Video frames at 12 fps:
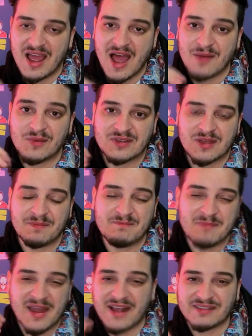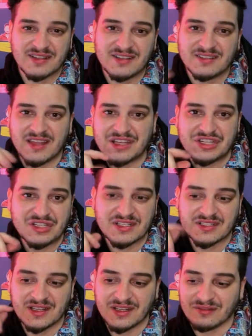A música merece ser estendida
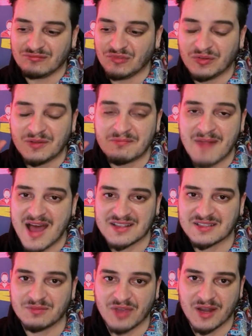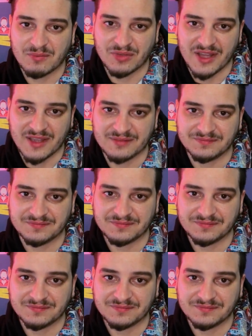assim, no máximo que ela puder.